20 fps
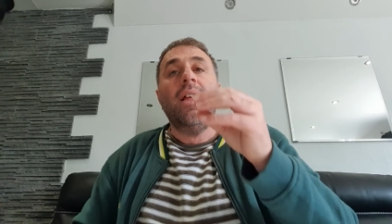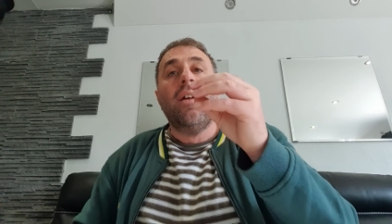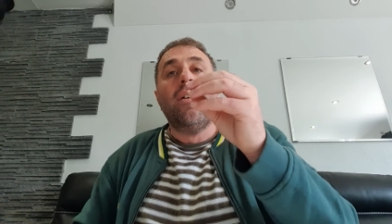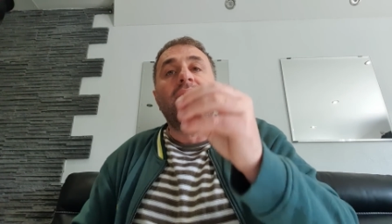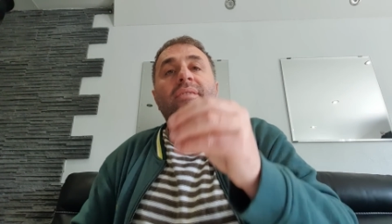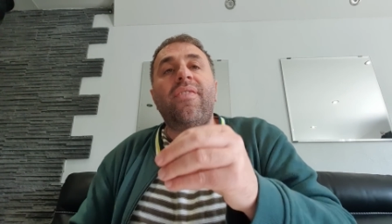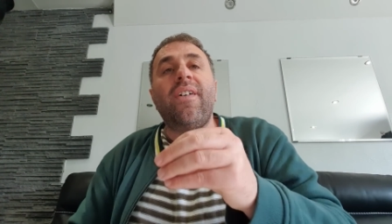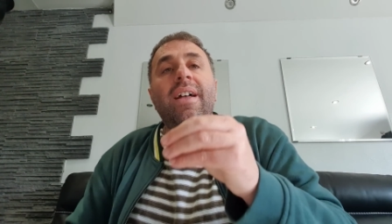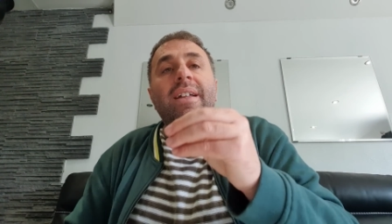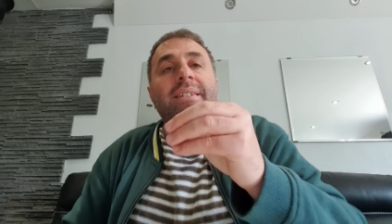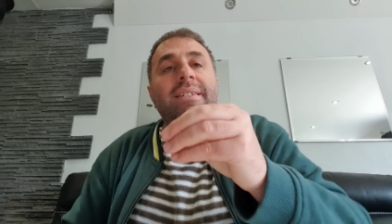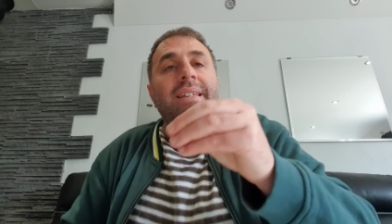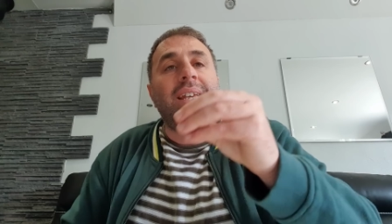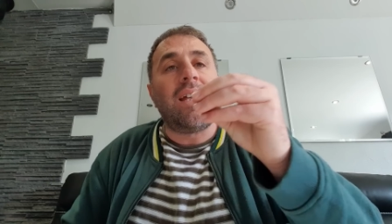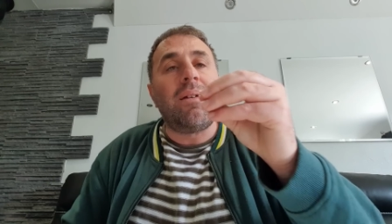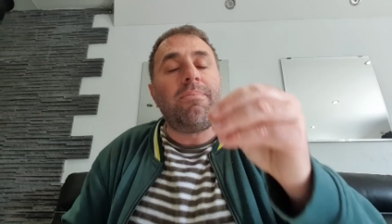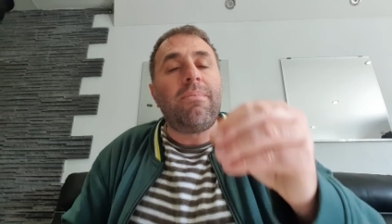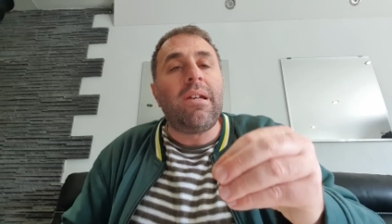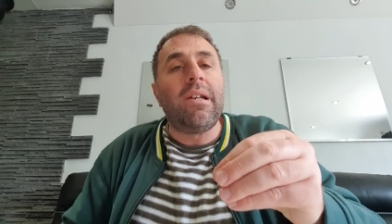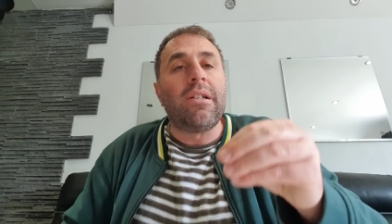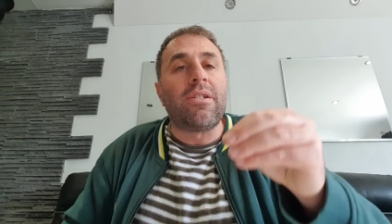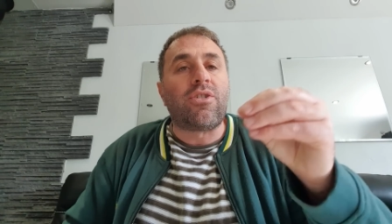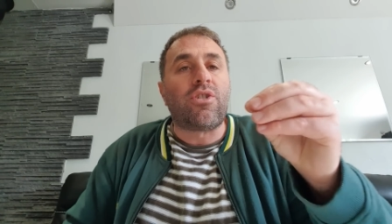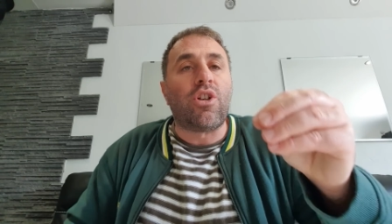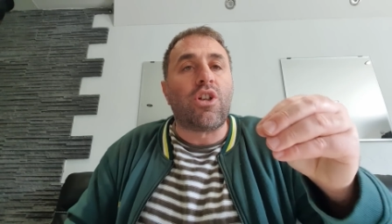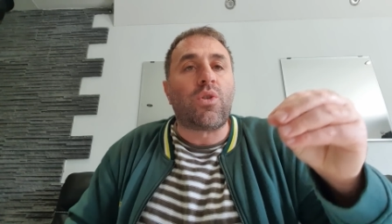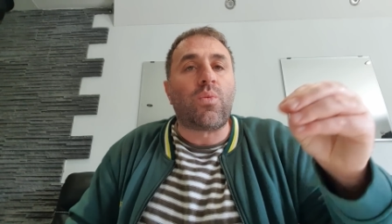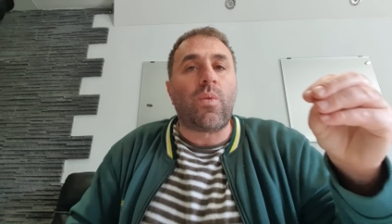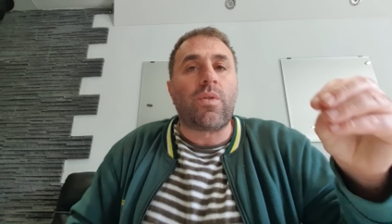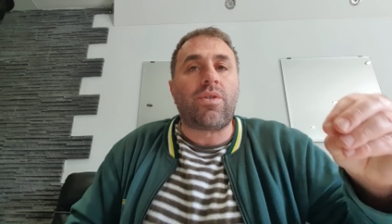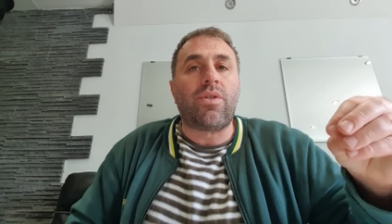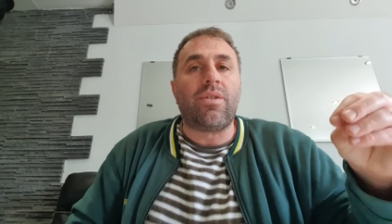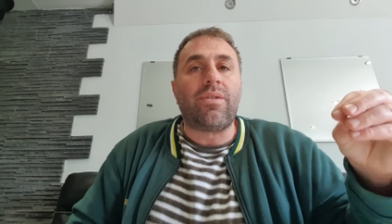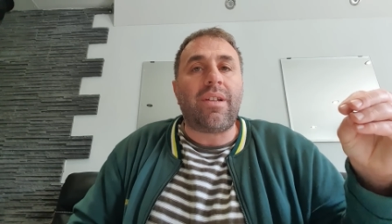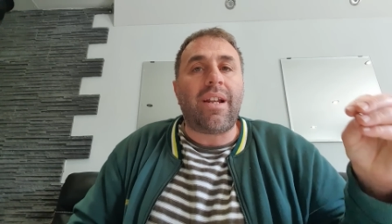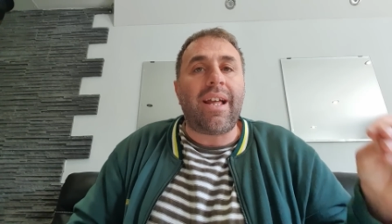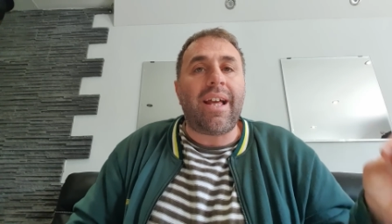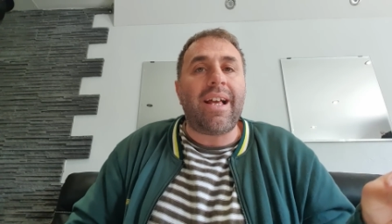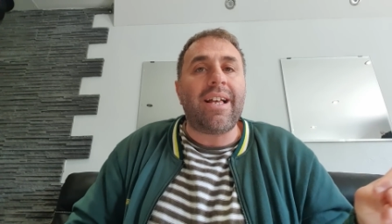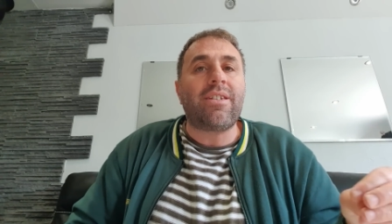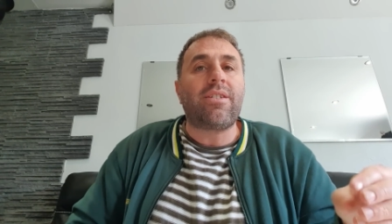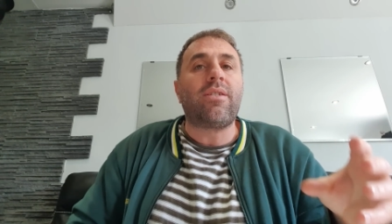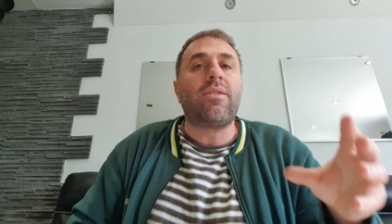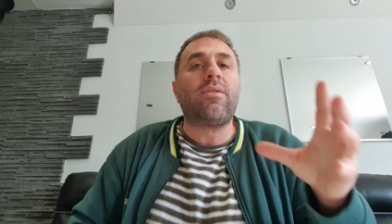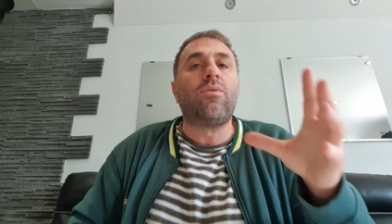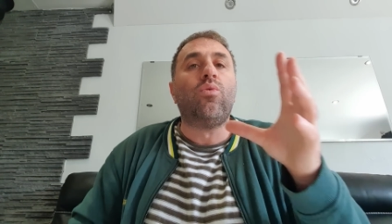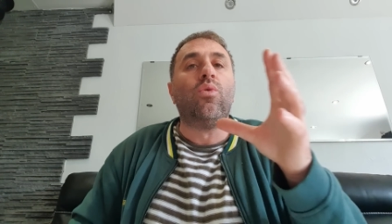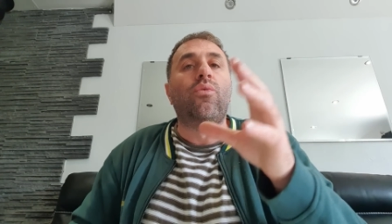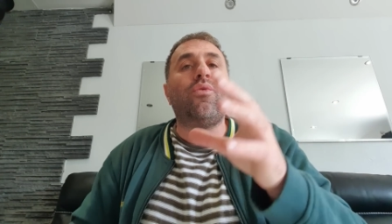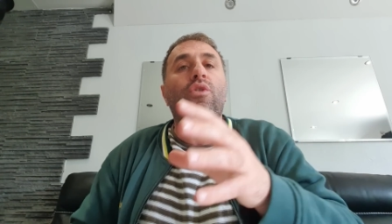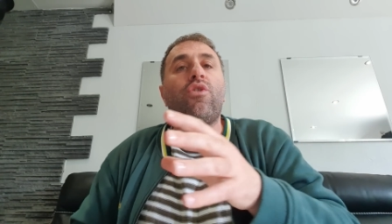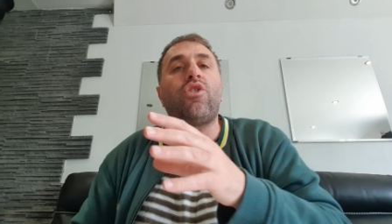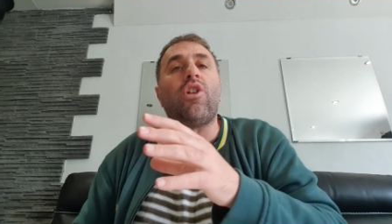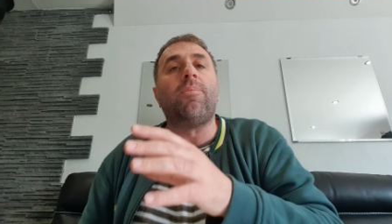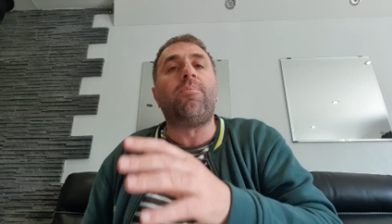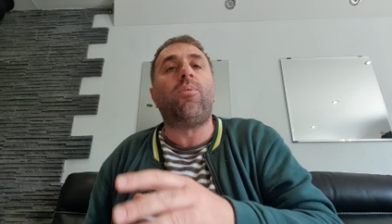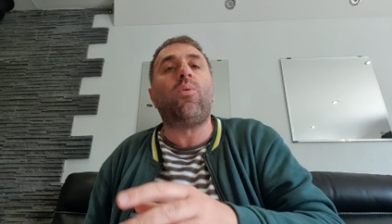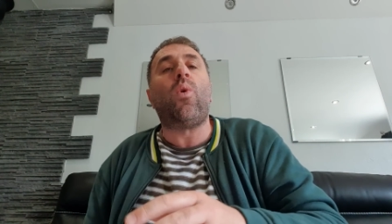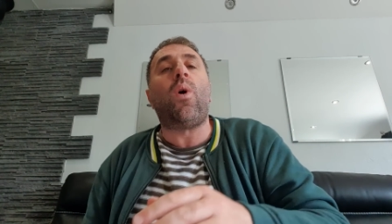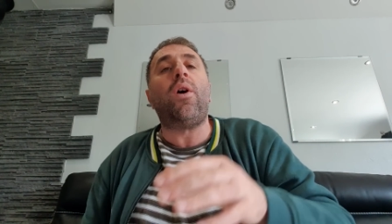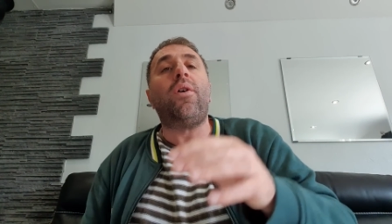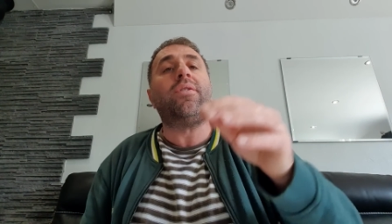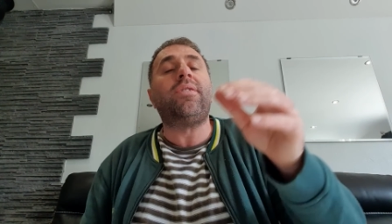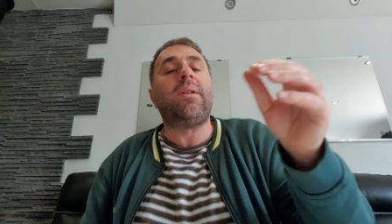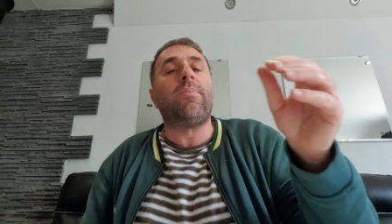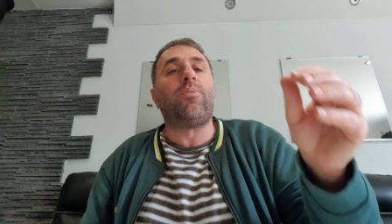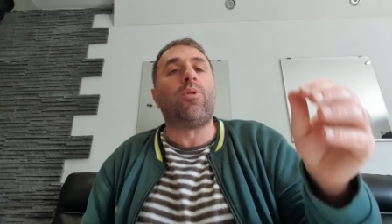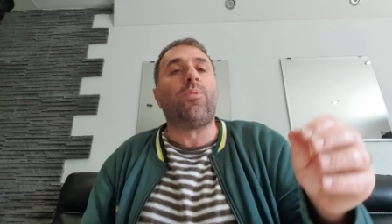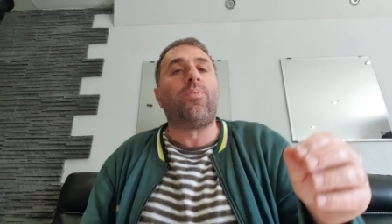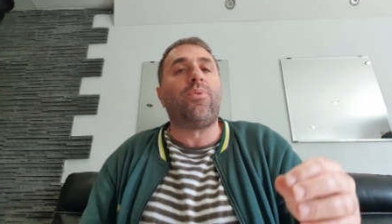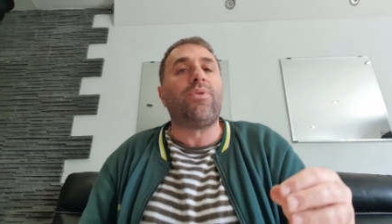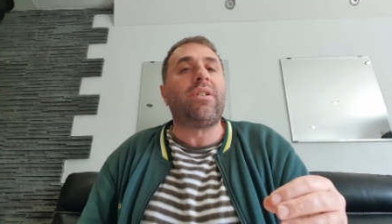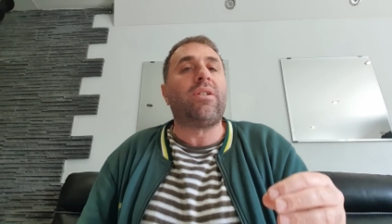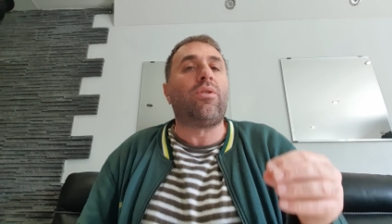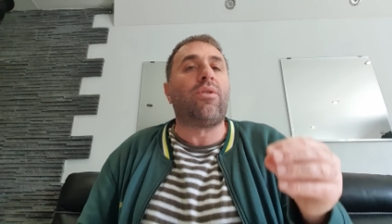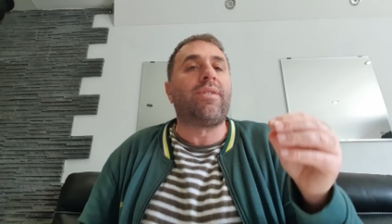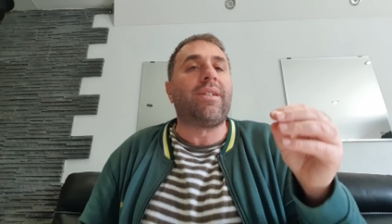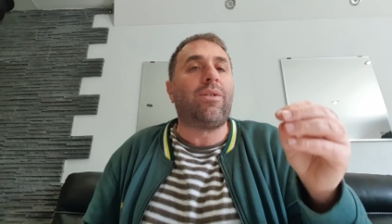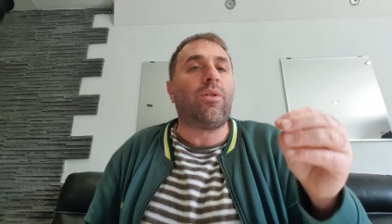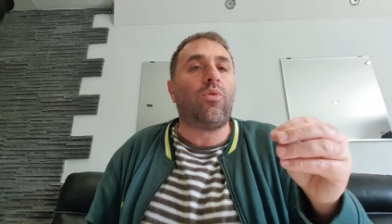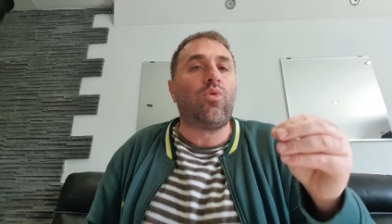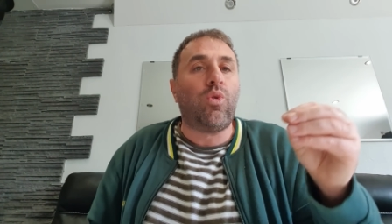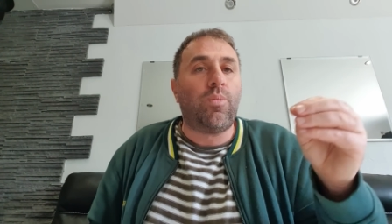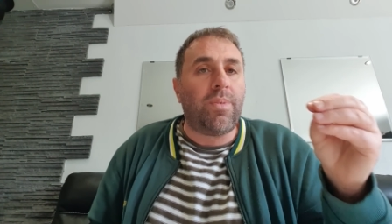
21 173 nouveaux emplois ont été proposés dans le secteur du